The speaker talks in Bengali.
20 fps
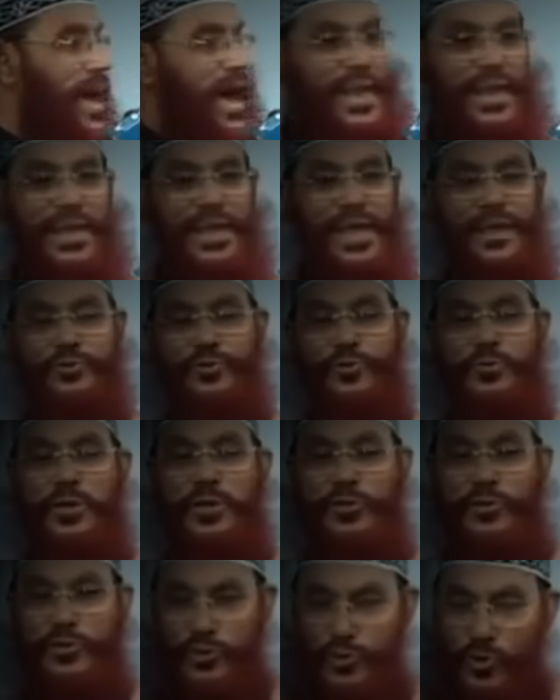আল্লাহর নবী
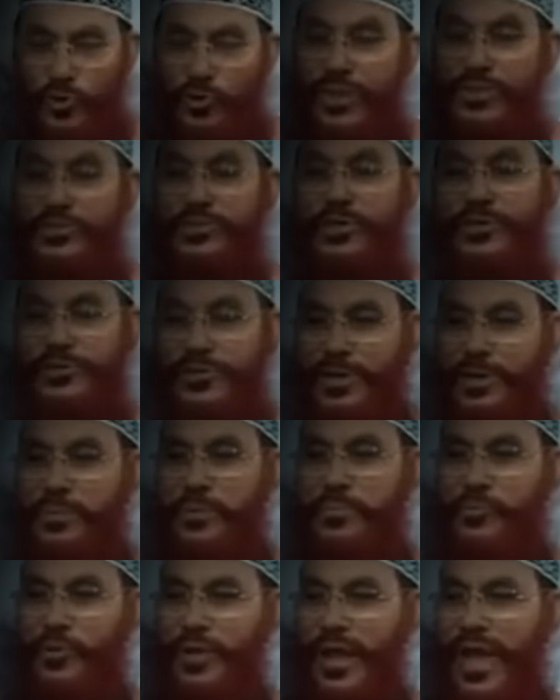রসুল্লাহ সাল্লাহ
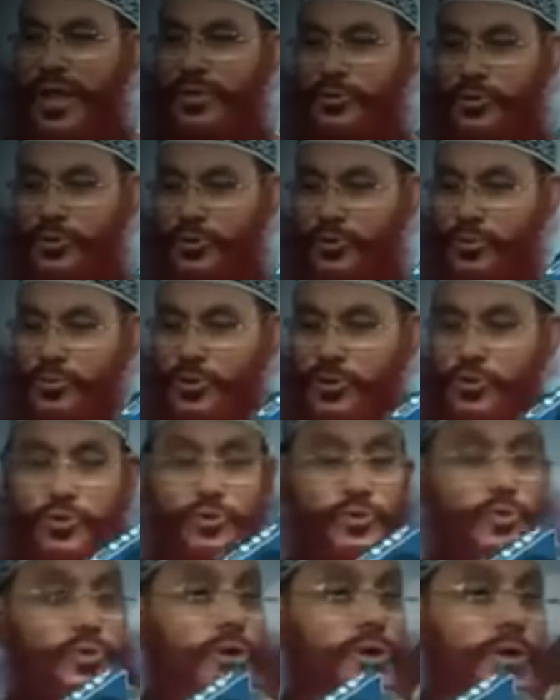সাল্লামের পর আর কোনো নবী
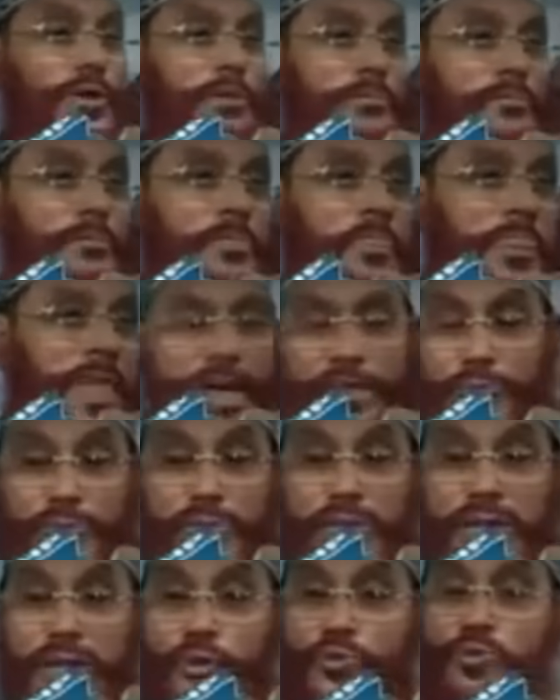রসুল
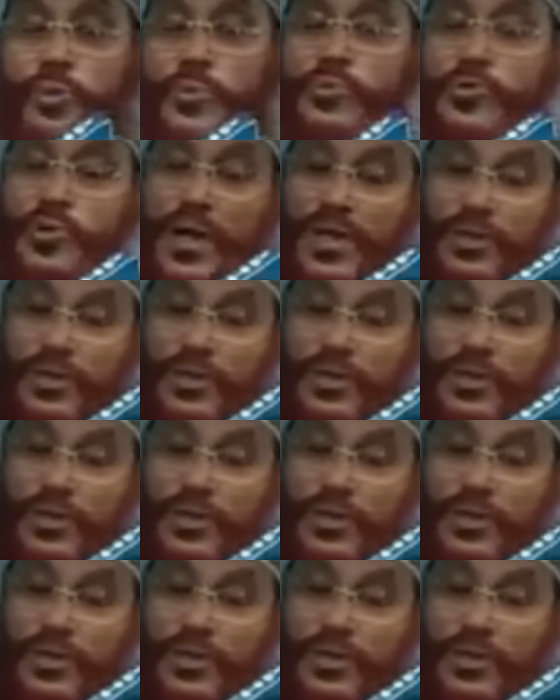আসবে না নবীও